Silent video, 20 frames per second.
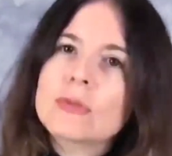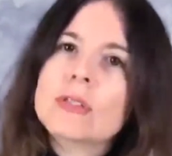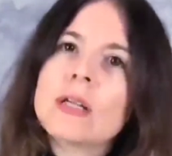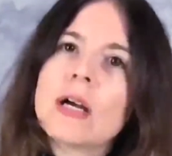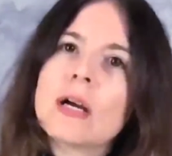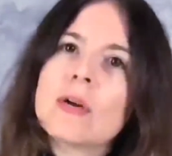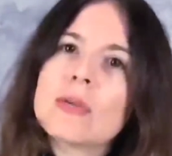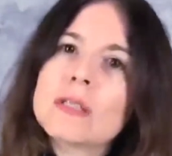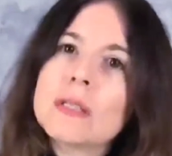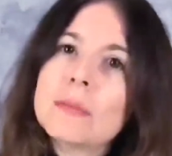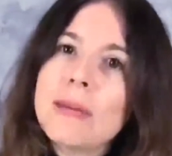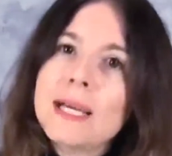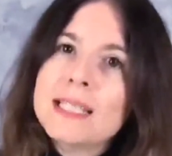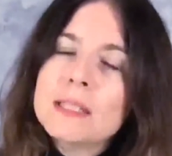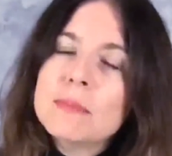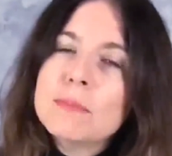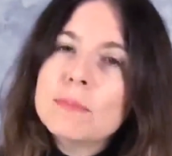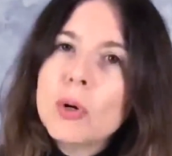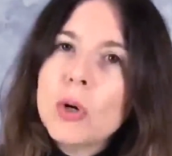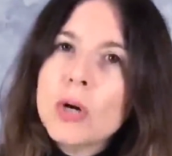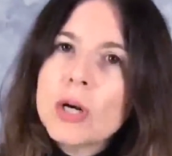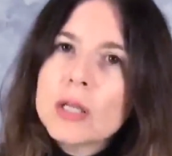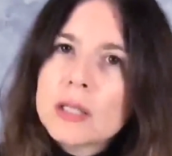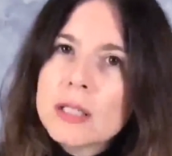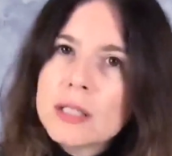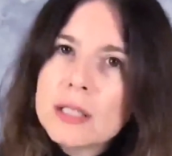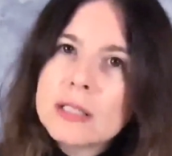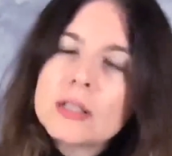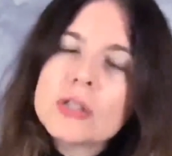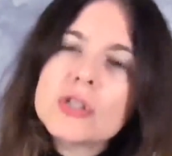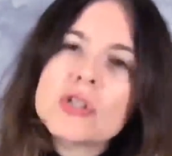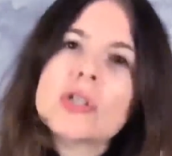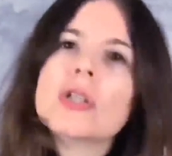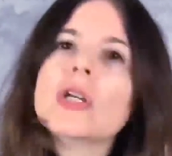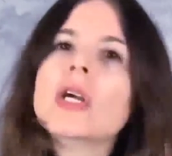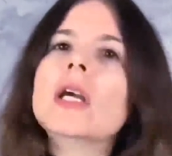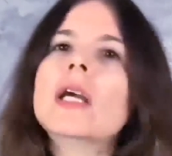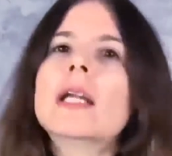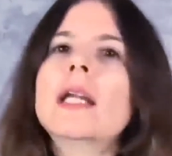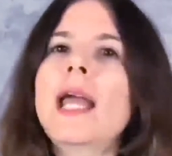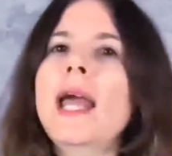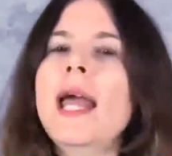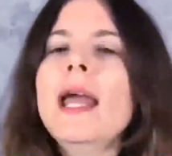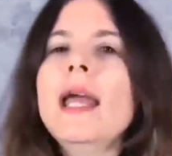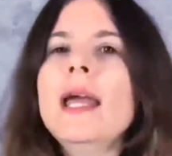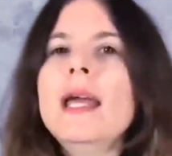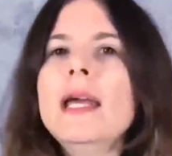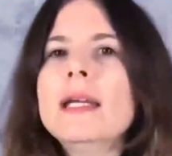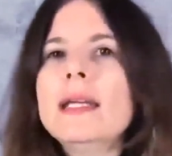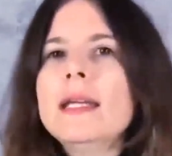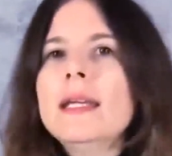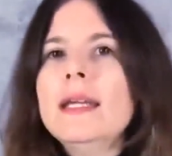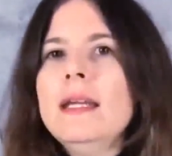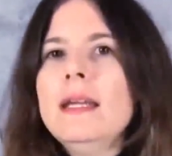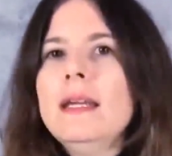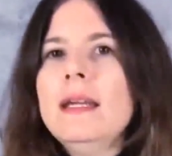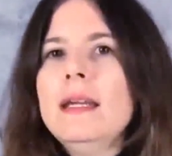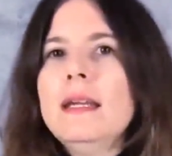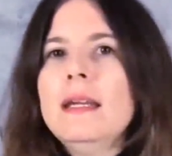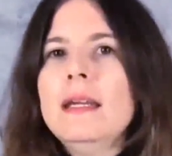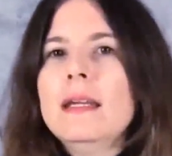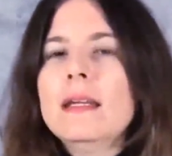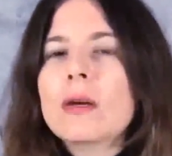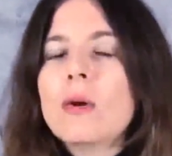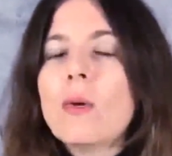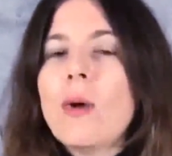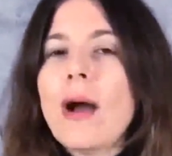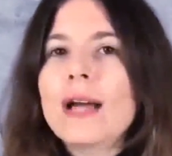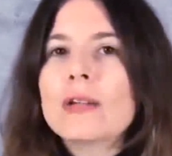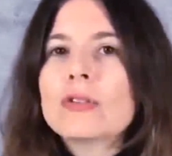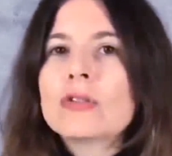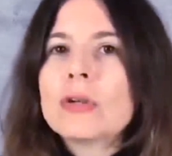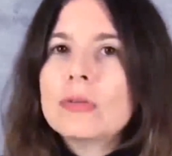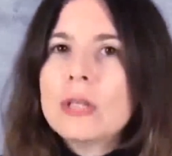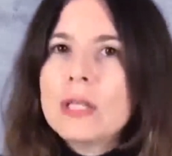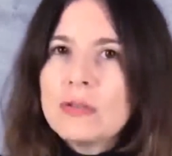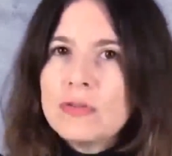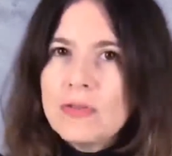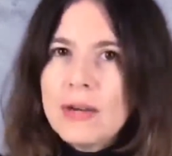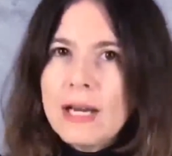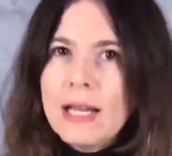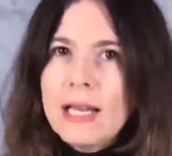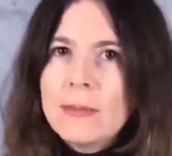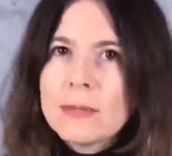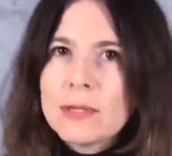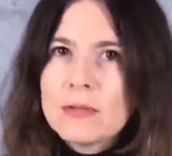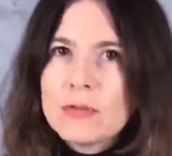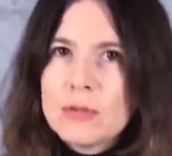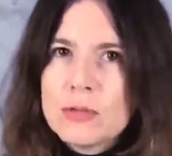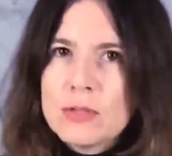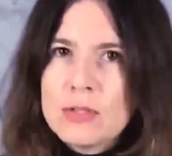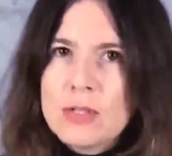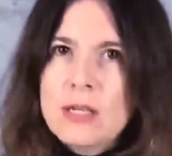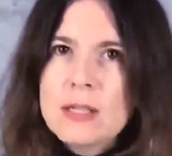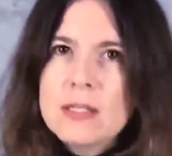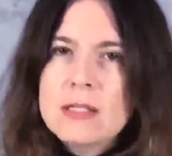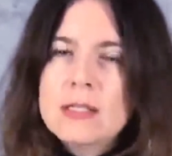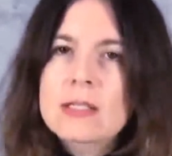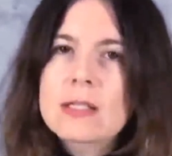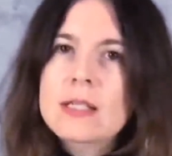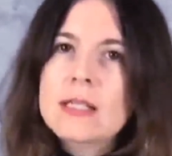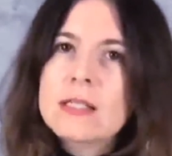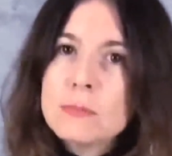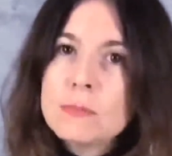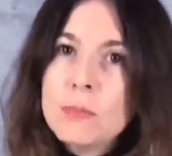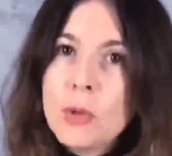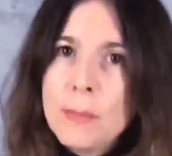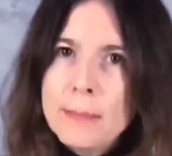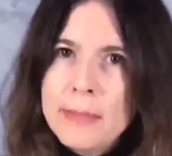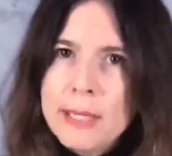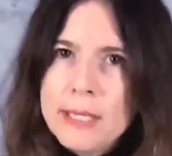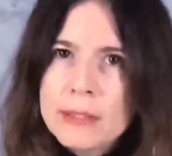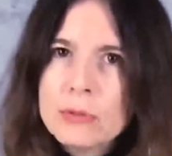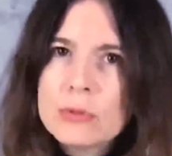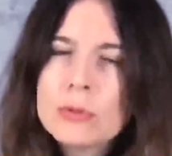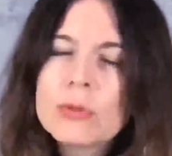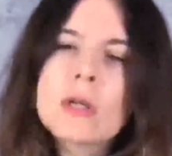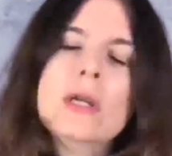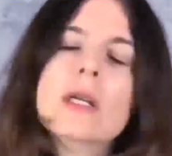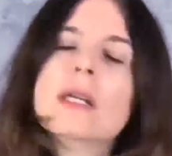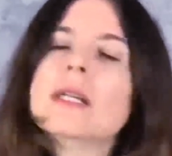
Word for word: Isso é a coisa mais importante né, que, que eu acho que eu tenho que falar para você, assim, nesse momento,